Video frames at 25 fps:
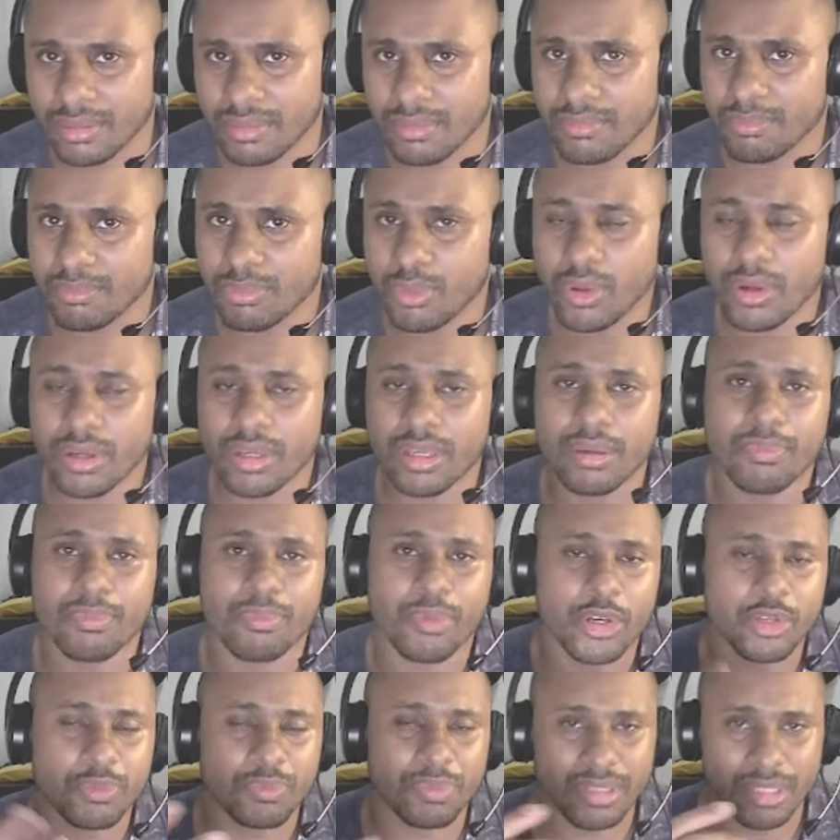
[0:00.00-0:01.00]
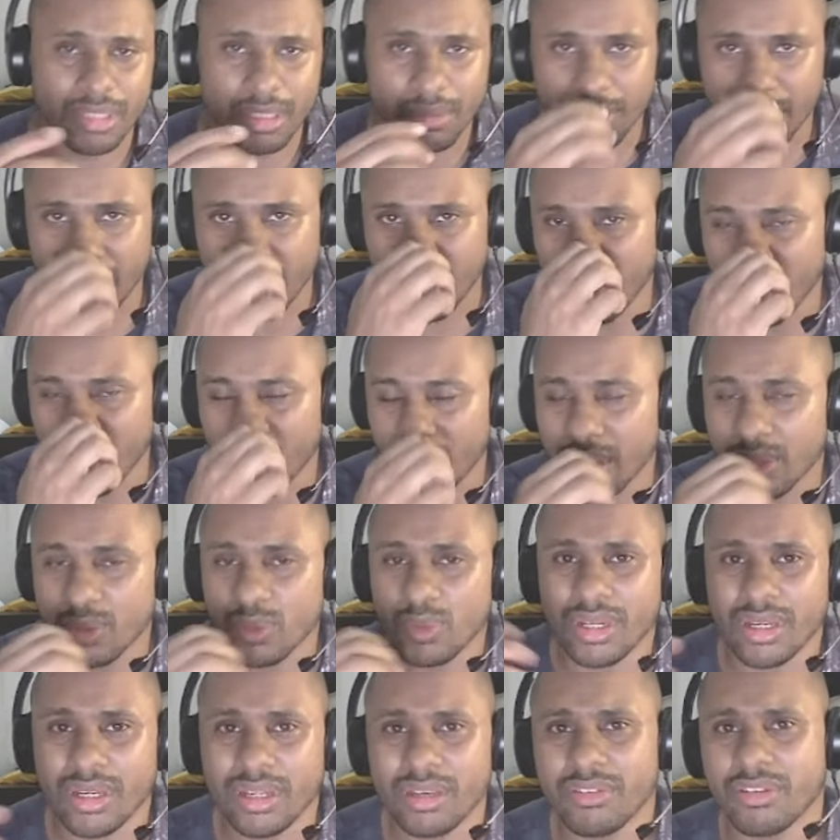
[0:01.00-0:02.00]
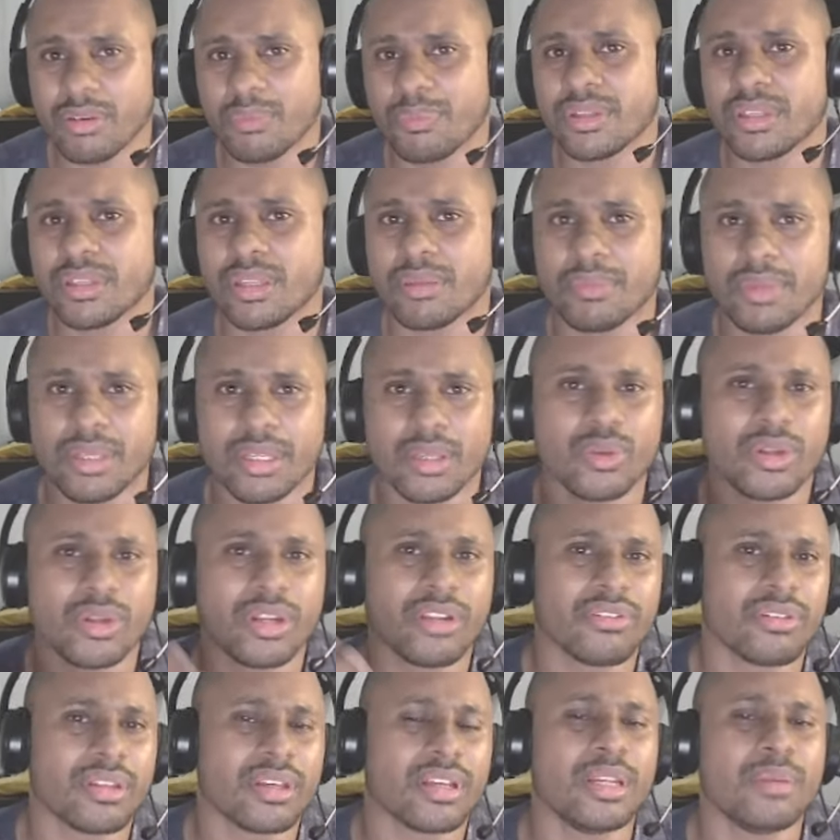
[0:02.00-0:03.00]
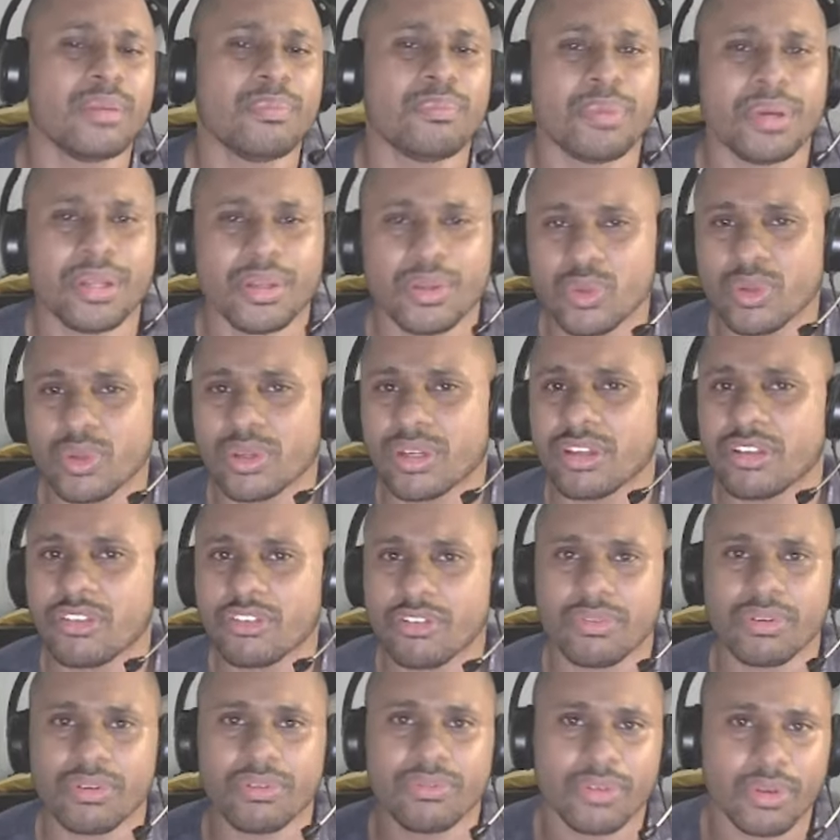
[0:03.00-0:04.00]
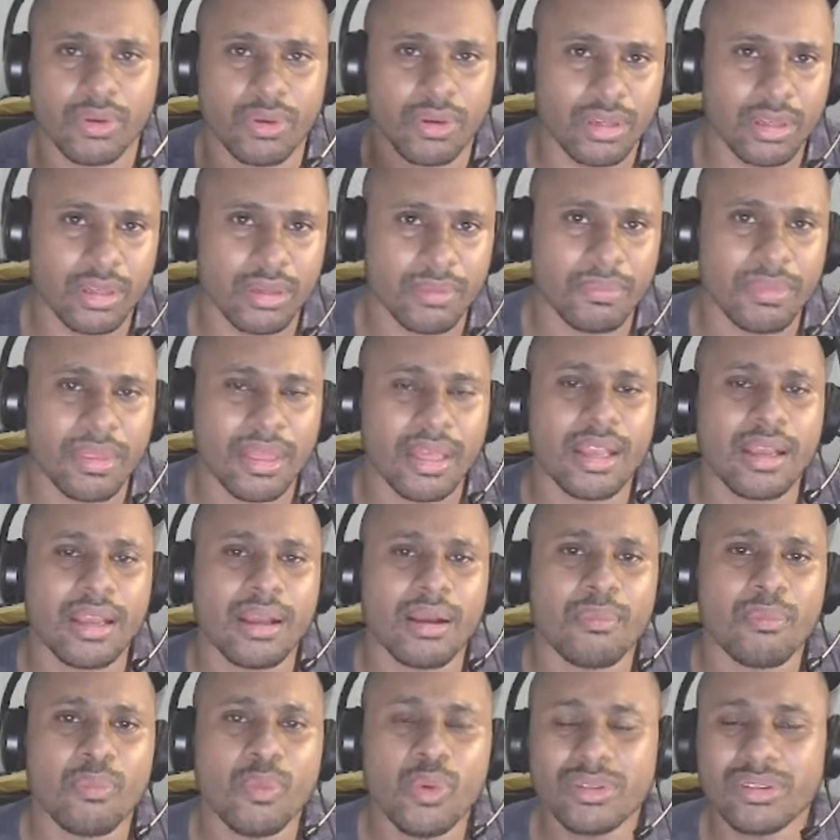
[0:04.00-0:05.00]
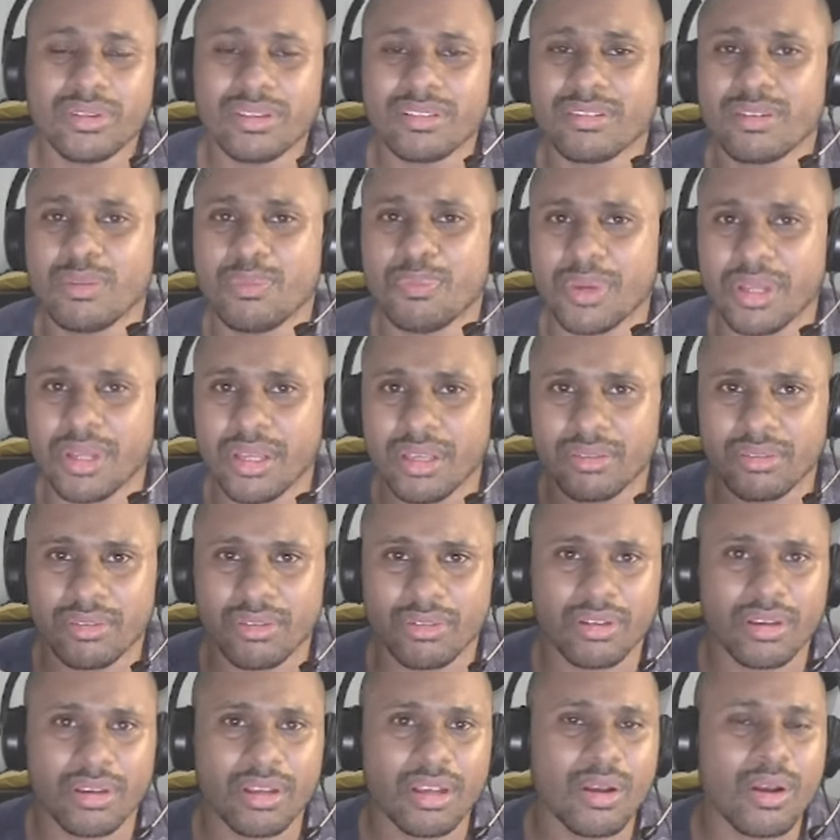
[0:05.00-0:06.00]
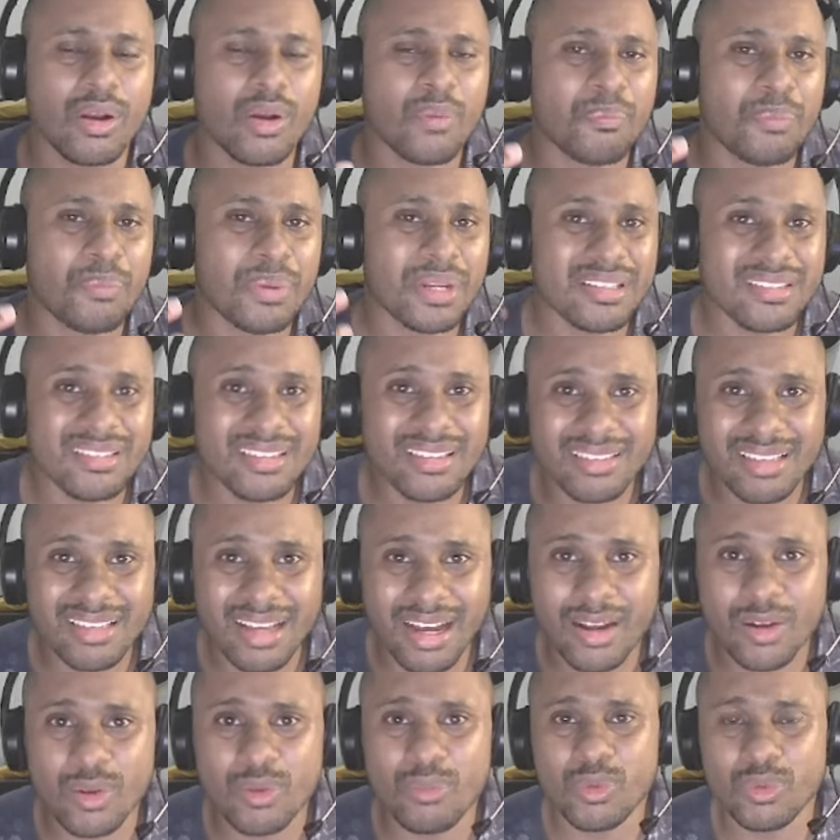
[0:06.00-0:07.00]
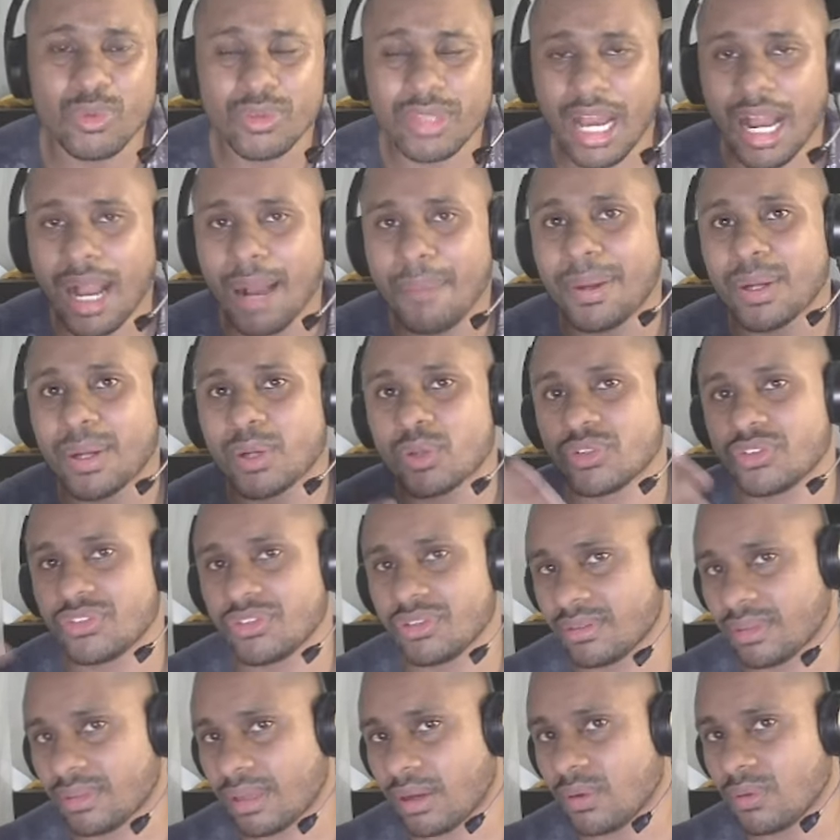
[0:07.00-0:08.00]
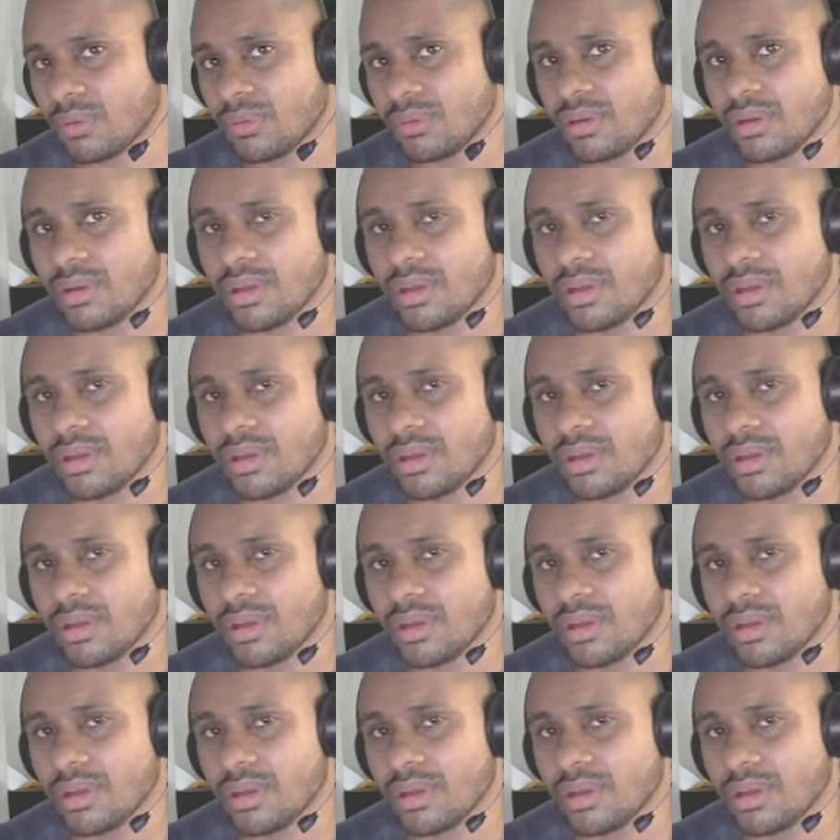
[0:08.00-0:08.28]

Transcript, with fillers: Por que pós-pandemia? Porque durante a pandemia, durante aquele período que a gente viveu aqui, muitas empresas precisaram mudar para o digital.